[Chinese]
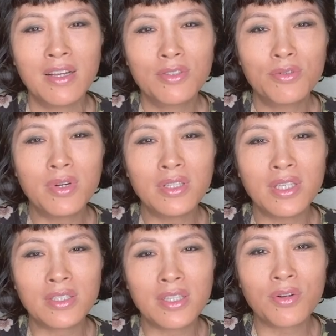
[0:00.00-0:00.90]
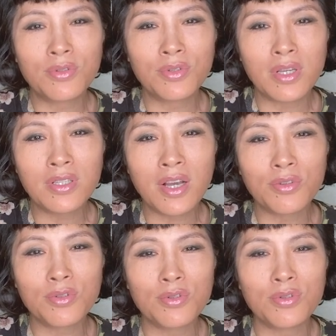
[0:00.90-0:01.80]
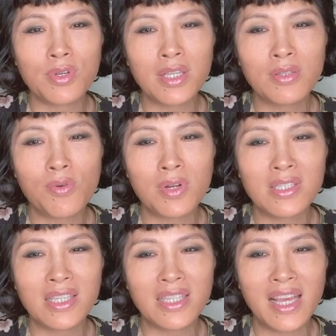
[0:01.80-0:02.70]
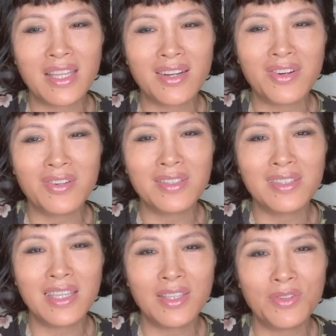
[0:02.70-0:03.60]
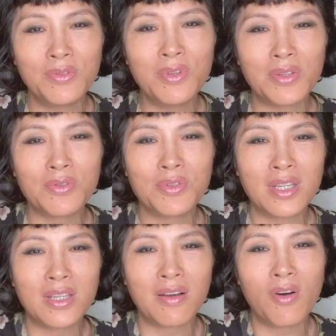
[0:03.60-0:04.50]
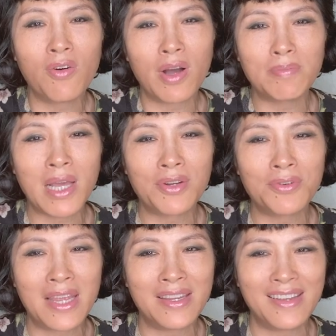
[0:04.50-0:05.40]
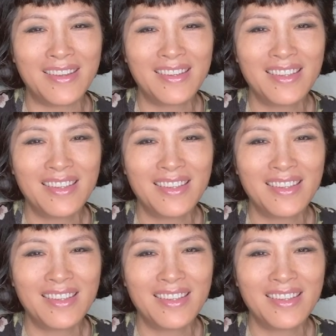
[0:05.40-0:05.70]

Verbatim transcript: 如果你到学校去学，过了几年以后，你永远都觉得 “Oh, I'm not ready。